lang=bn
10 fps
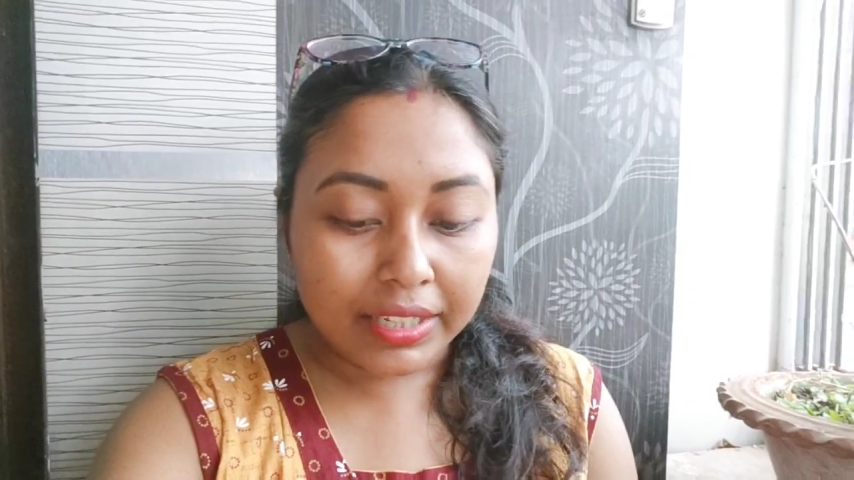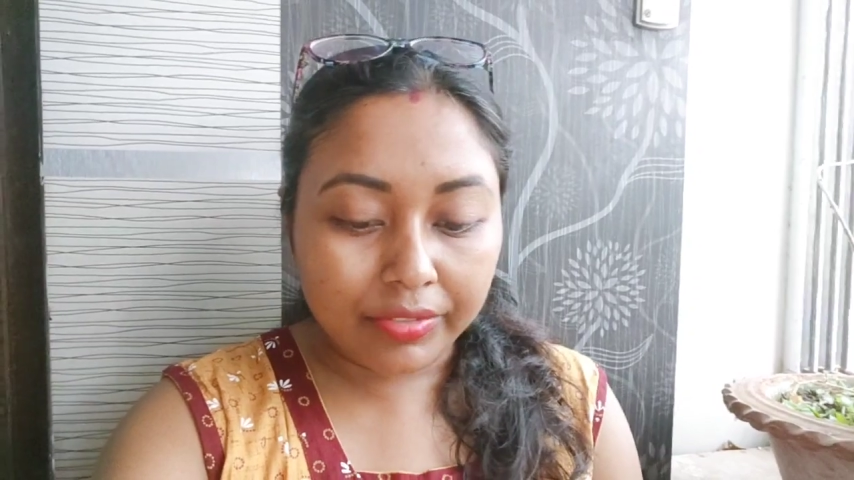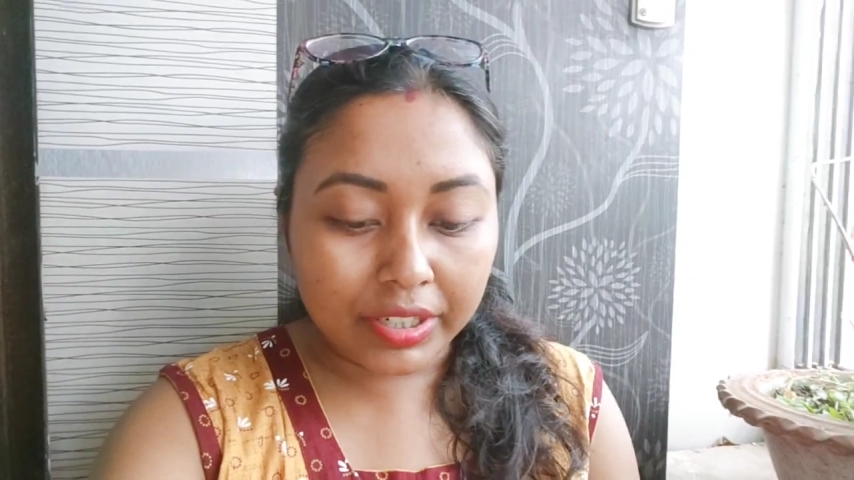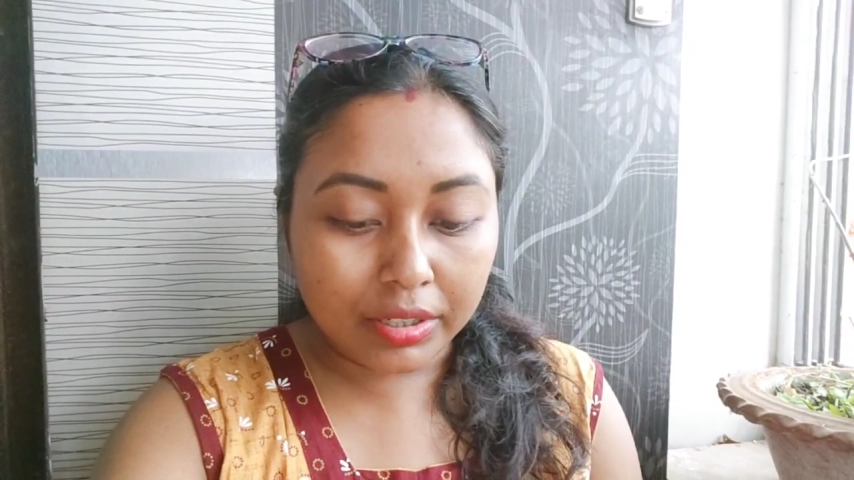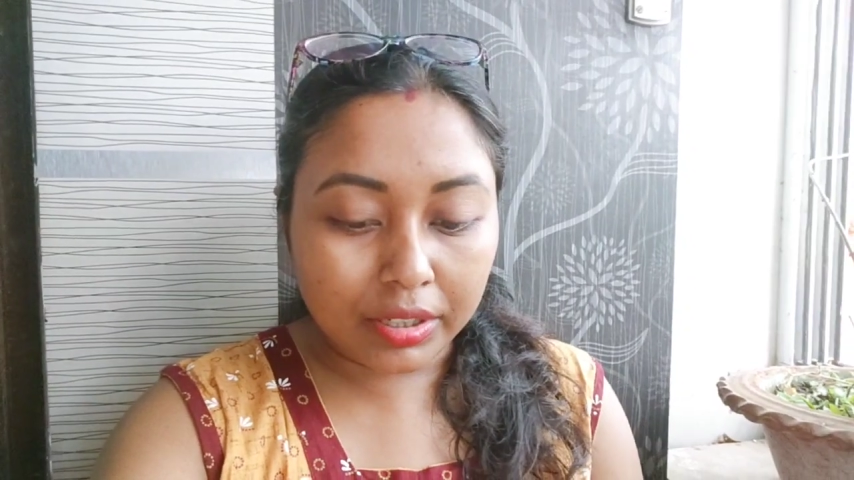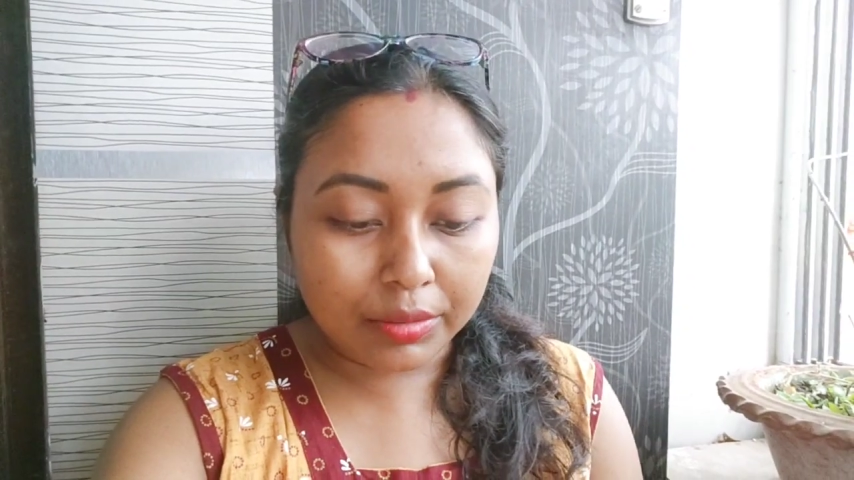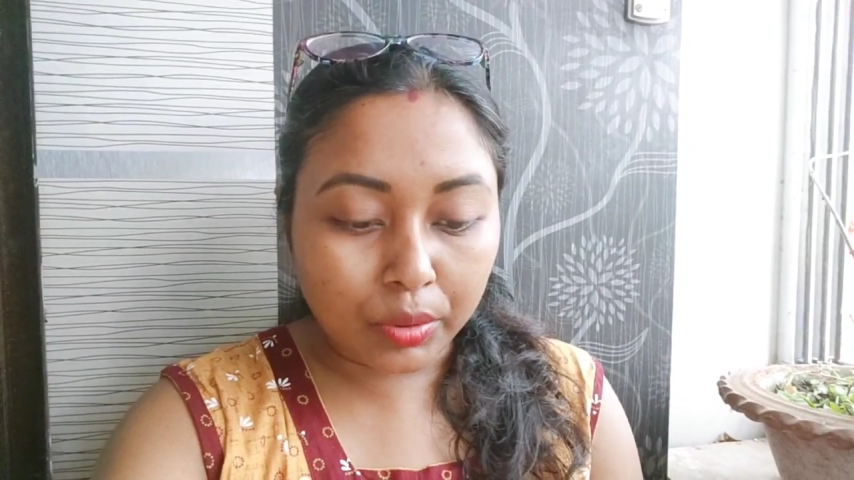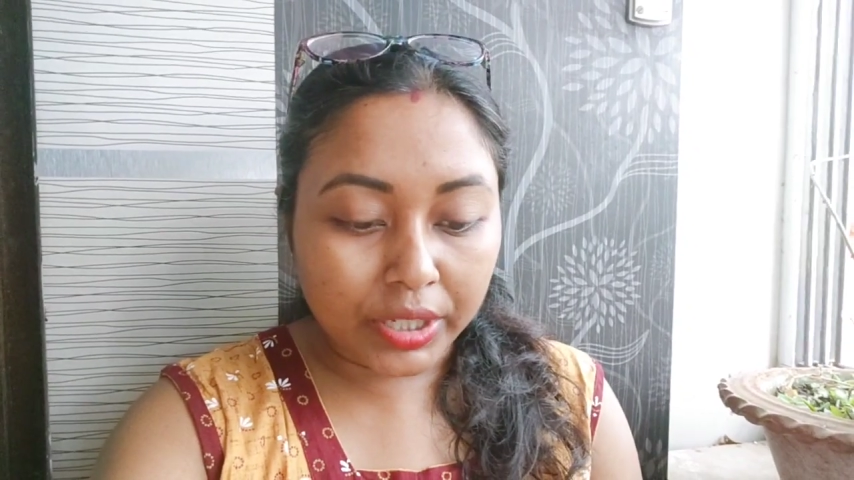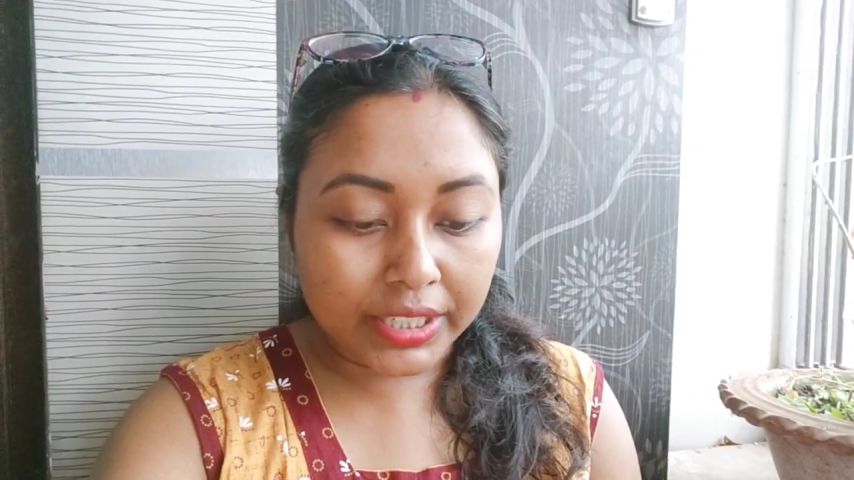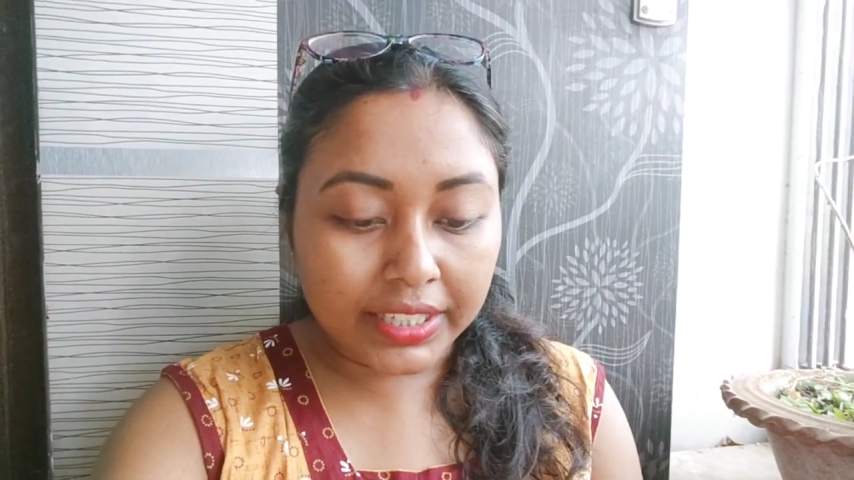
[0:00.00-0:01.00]
ইভেন
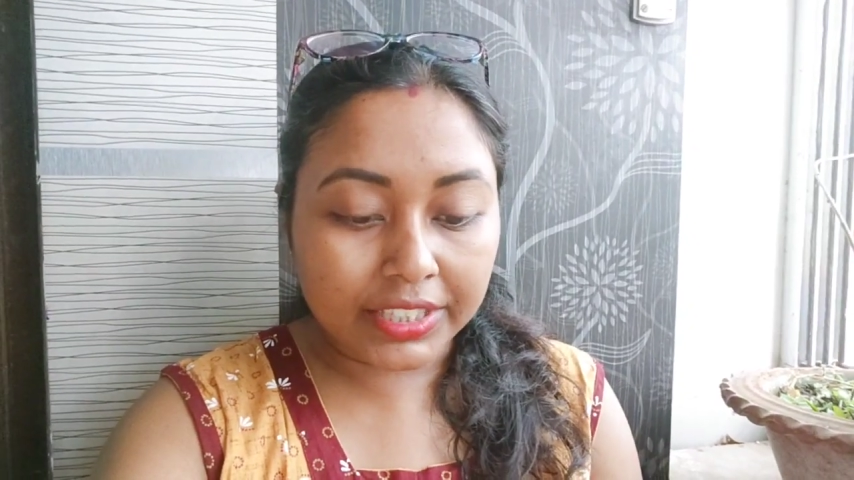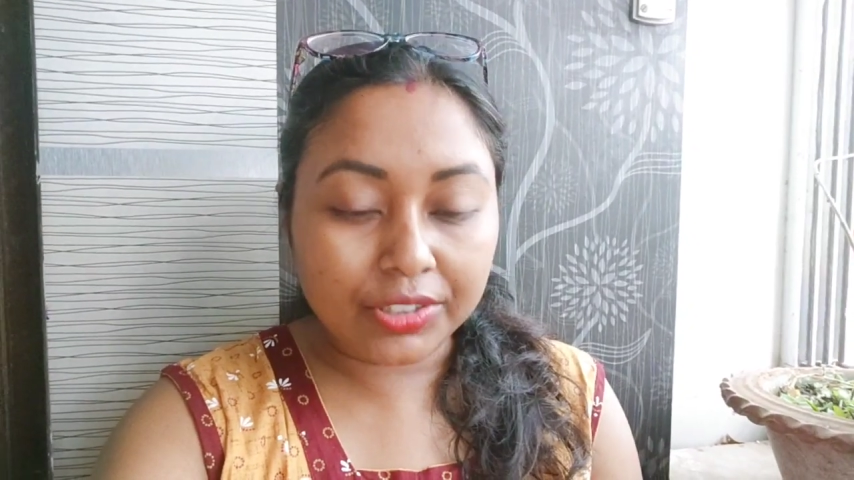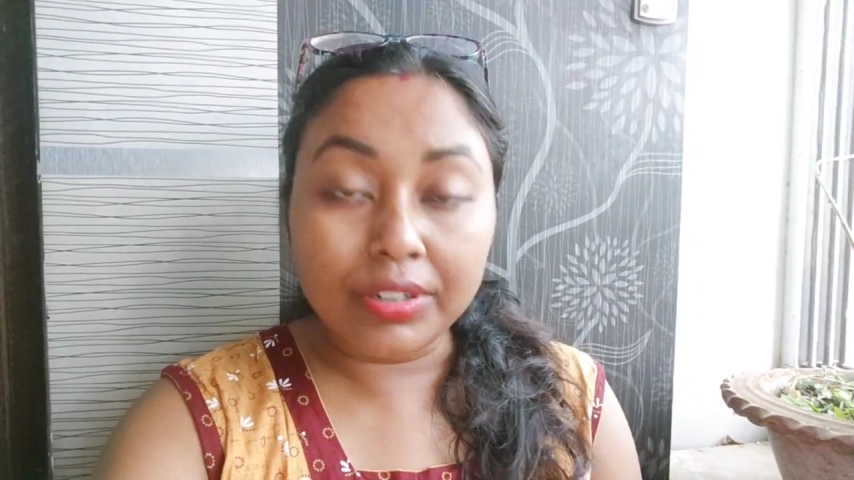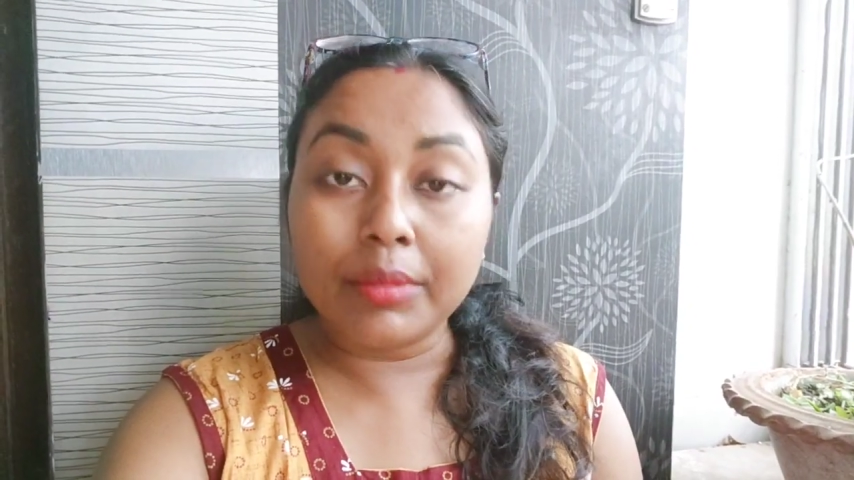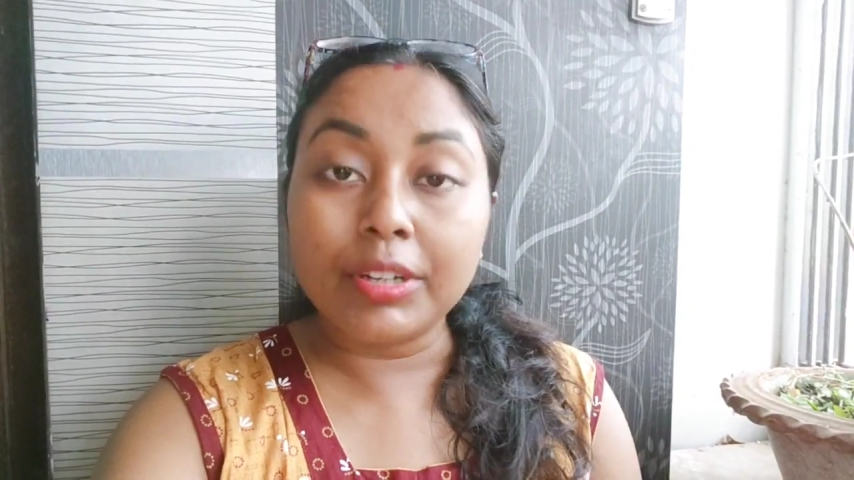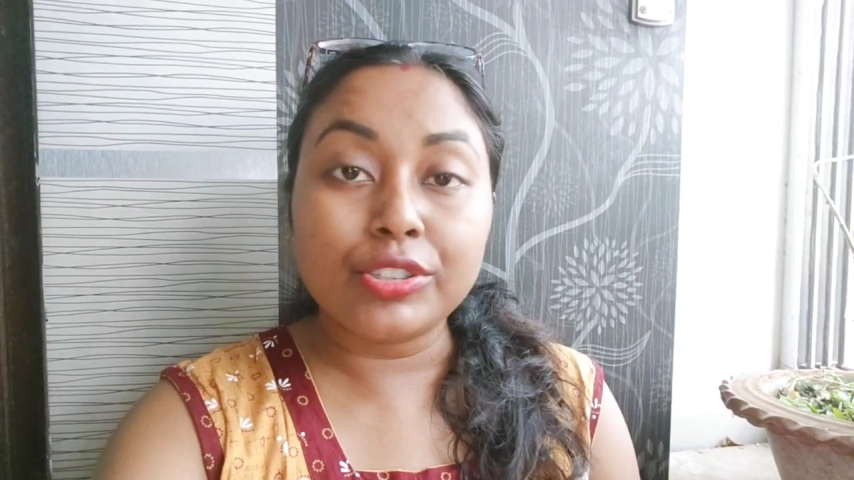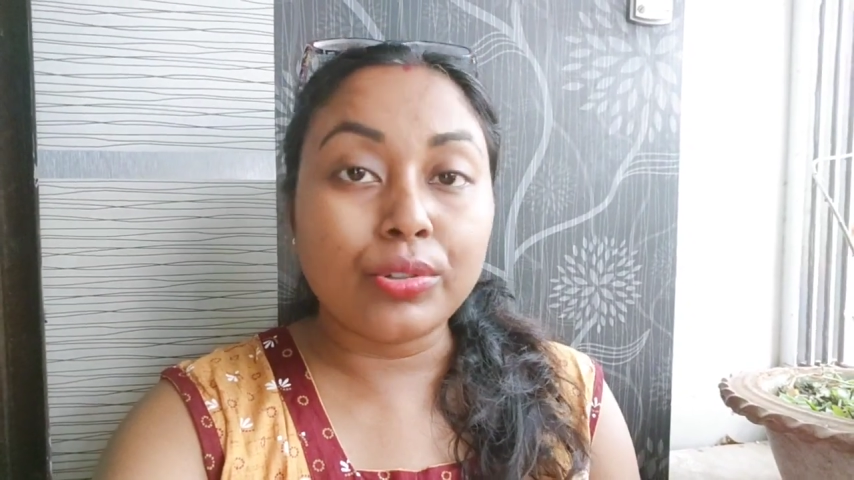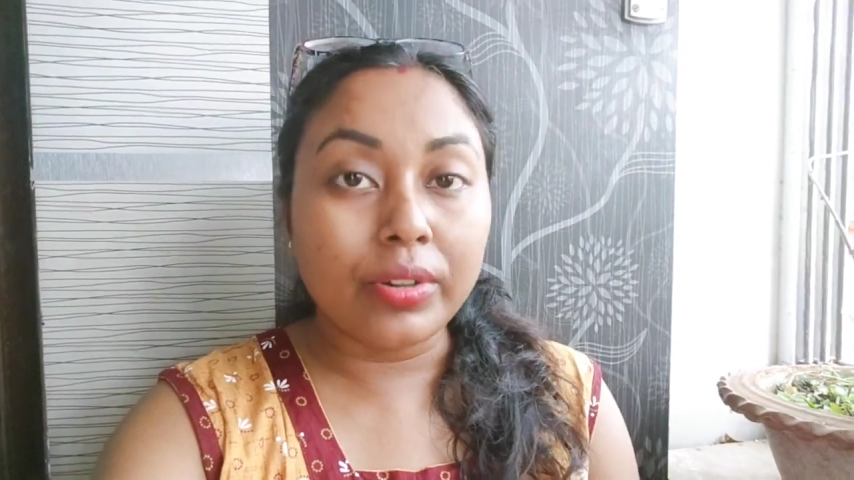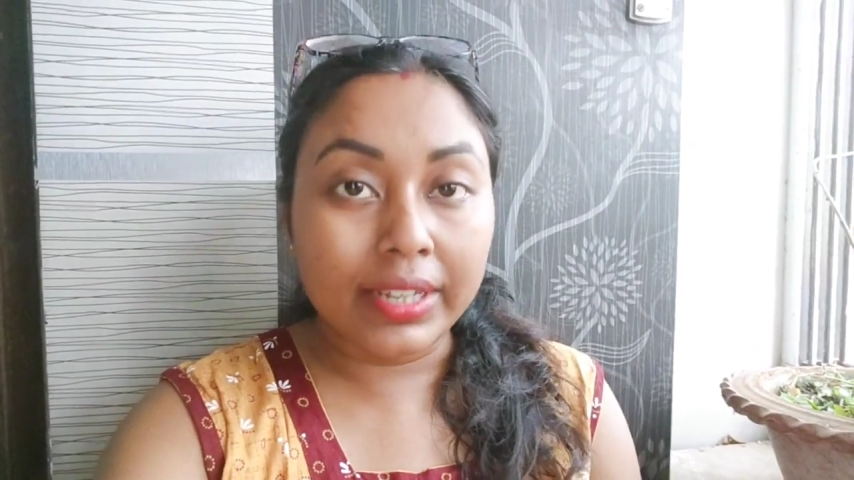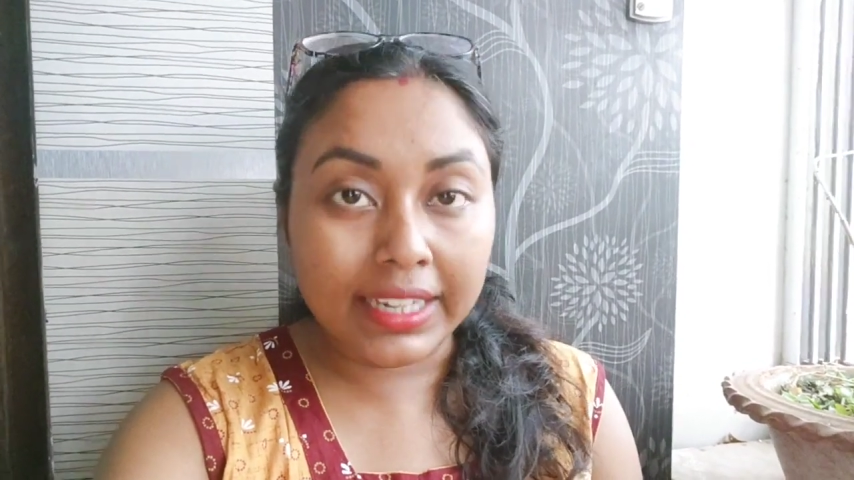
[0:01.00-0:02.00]
ভোরের দিকে যখন আমার
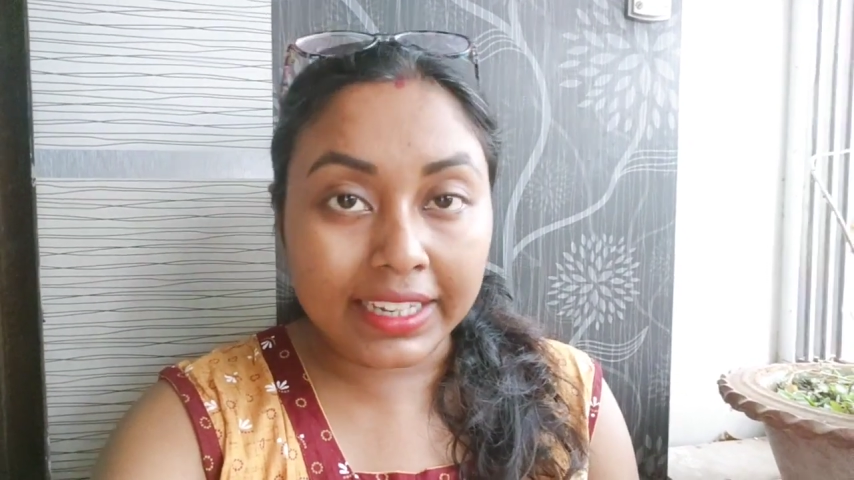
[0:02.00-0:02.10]
চোখ